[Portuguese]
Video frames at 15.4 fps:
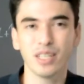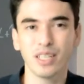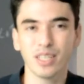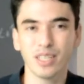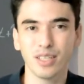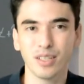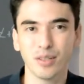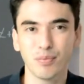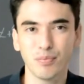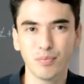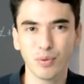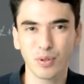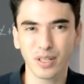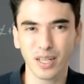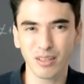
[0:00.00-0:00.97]
É,
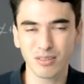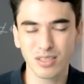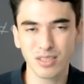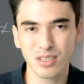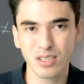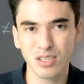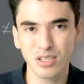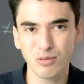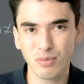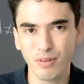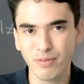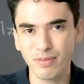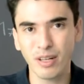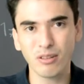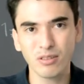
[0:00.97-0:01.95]
por causa de
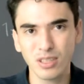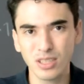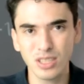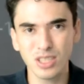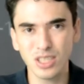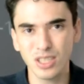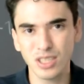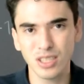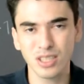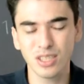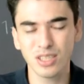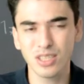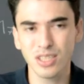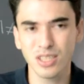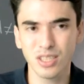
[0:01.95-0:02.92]
uma falta
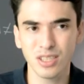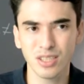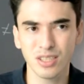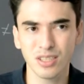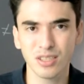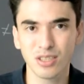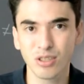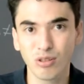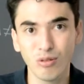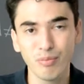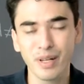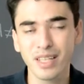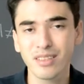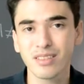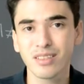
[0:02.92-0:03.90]
de, de, de
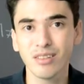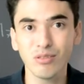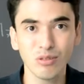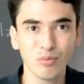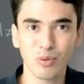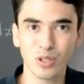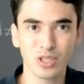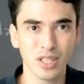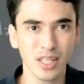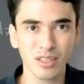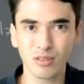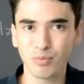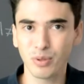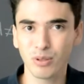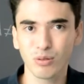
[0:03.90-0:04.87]
compreensão do
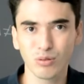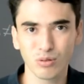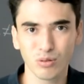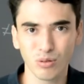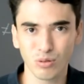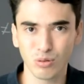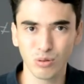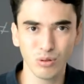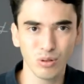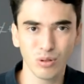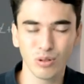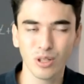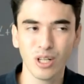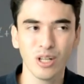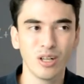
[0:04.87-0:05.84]
projeto pelo
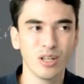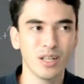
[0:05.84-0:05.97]
construtor,